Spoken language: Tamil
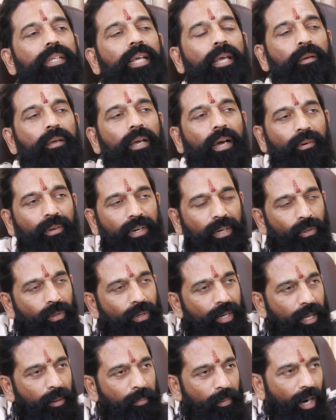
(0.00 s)
விஜய்
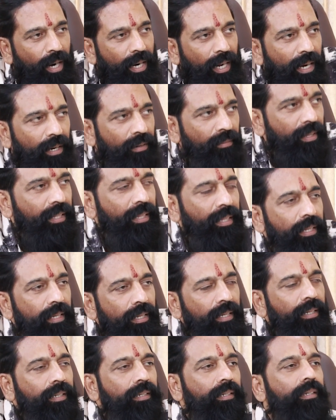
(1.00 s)
அவர்களுடைய மாநாடு
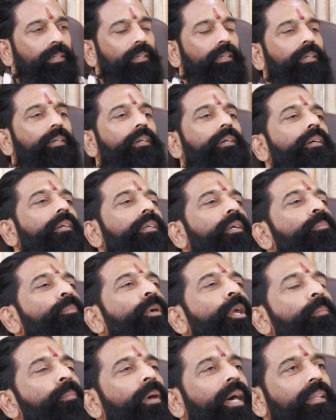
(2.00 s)
வந்து
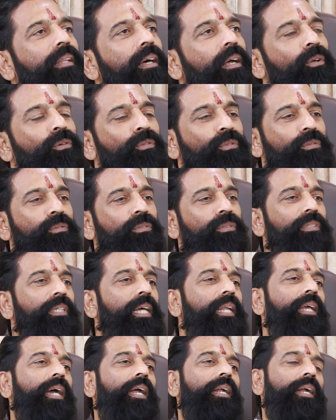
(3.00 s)
எப்படி பார்த்தாலும்
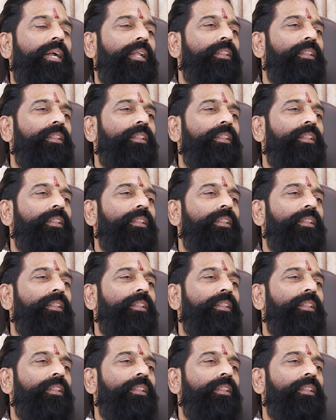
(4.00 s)
சரியாக